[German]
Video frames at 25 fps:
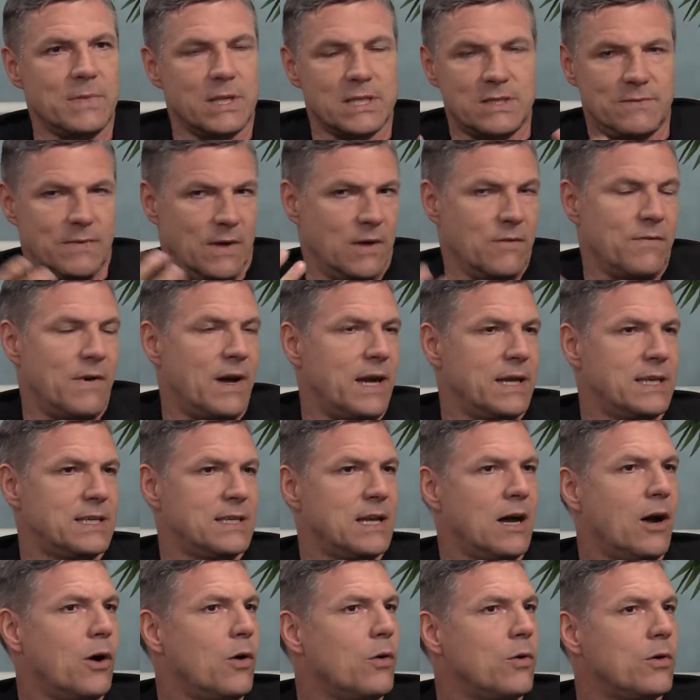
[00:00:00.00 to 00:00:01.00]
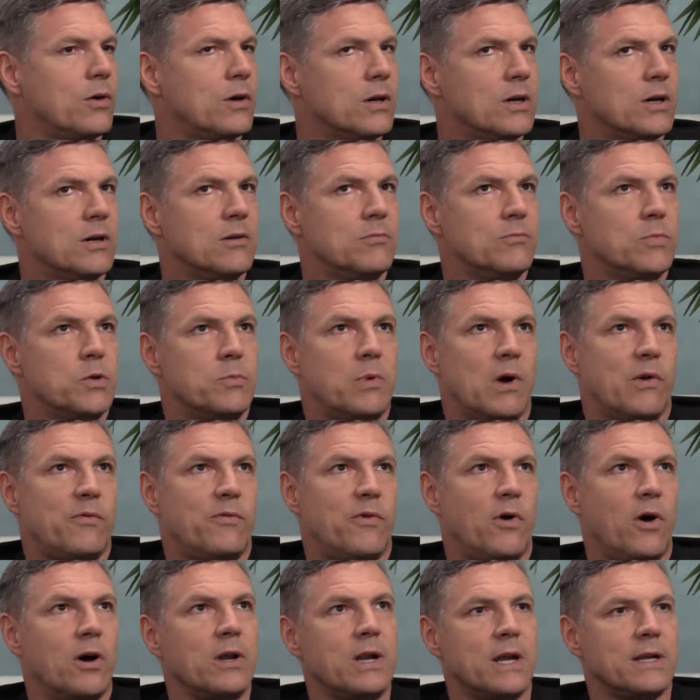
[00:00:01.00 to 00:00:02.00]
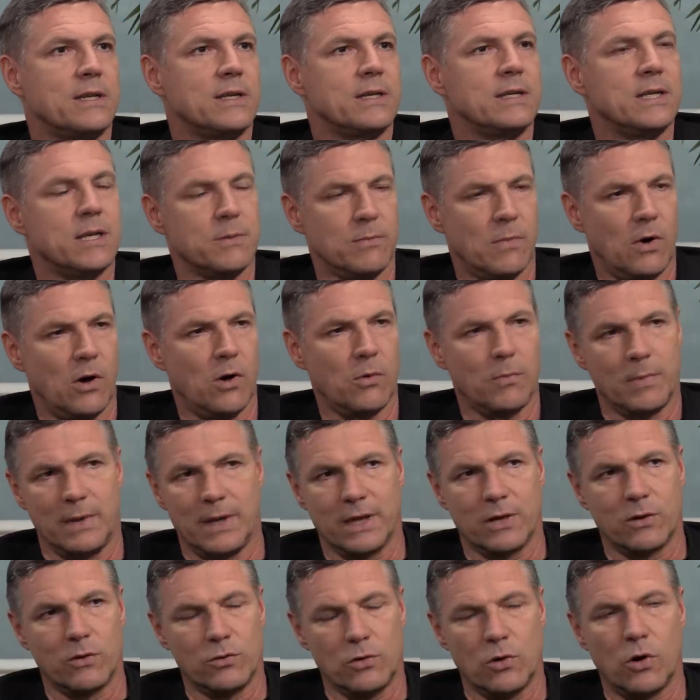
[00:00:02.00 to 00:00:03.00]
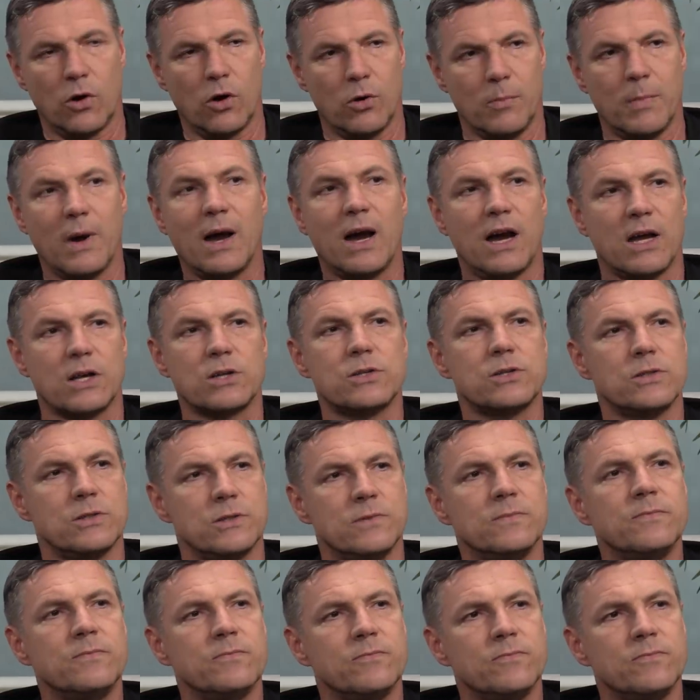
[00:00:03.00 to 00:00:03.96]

Deswegen war ich da auch ähm, überfordert in dem Augenblick und auch überrascht.